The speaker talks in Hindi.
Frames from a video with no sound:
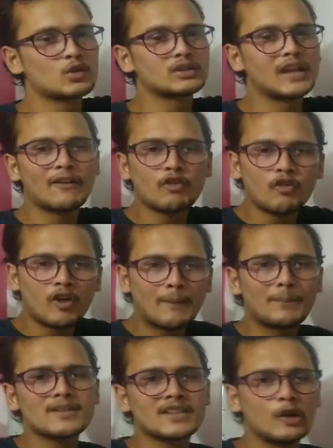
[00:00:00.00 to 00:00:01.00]
होता है वो
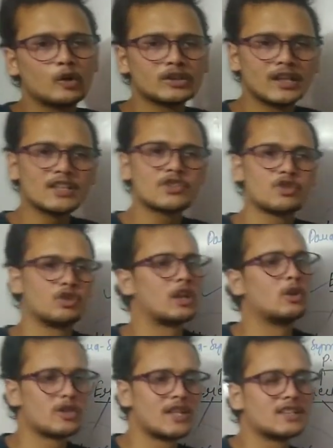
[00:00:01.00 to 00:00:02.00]
वापस क्या होता है छोटा
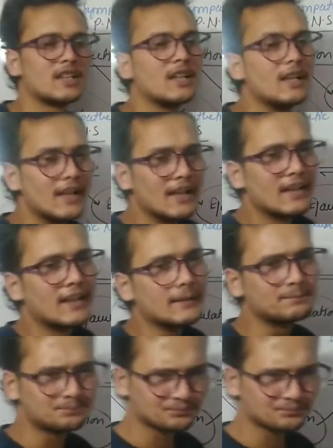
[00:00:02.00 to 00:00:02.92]
हो जाता है ठीक है